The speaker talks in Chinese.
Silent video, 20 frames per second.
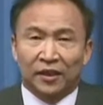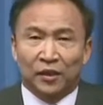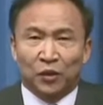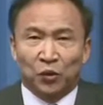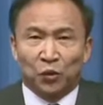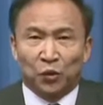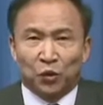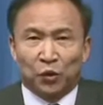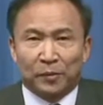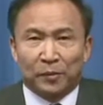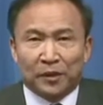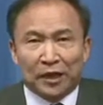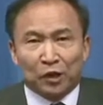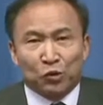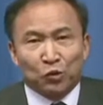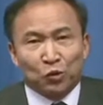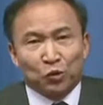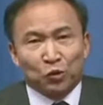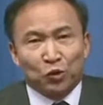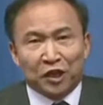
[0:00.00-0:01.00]
我们在
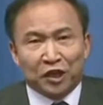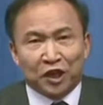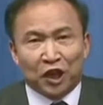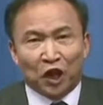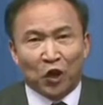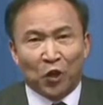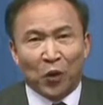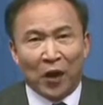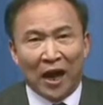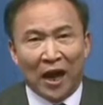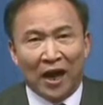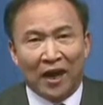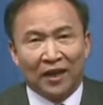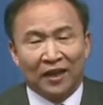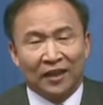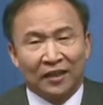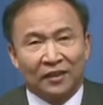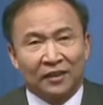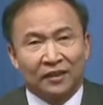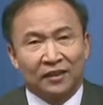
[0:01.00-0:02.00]
中学时候啊，
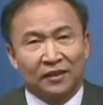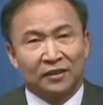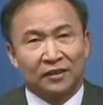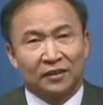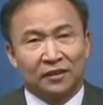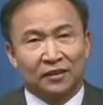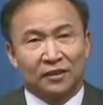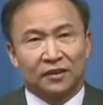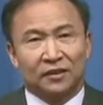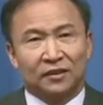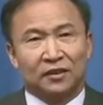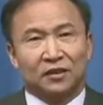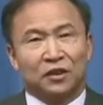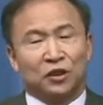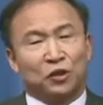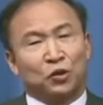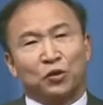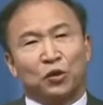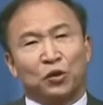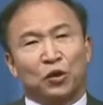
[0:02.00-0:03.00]

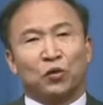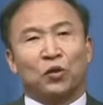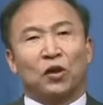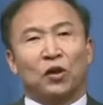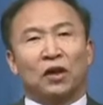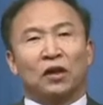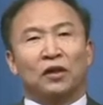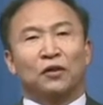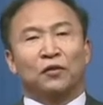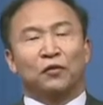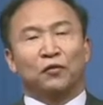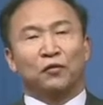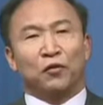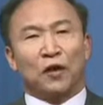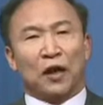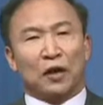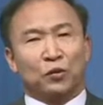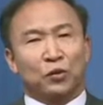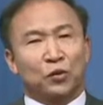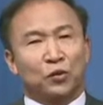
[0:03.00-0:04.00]
都学过
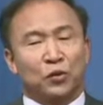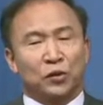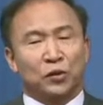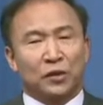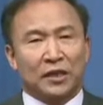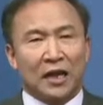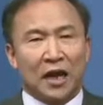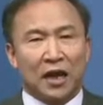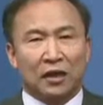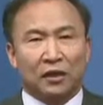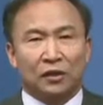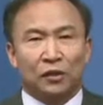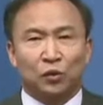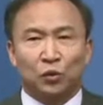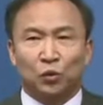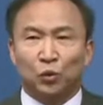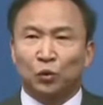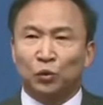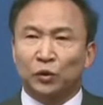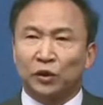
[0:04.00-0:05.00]
法国作家
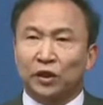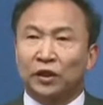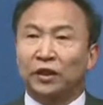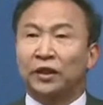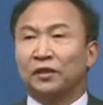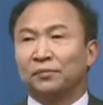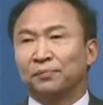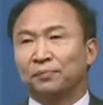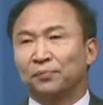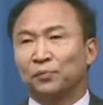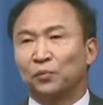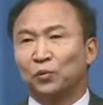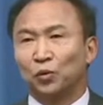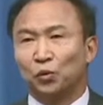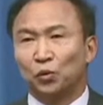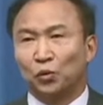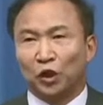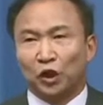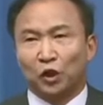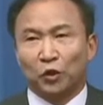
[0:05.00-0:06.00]
都德的《
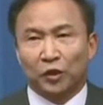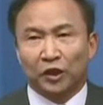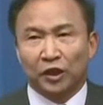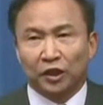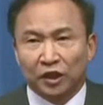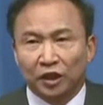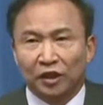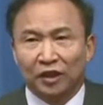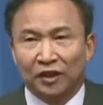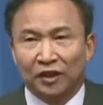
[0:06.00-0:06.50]
最后一课》，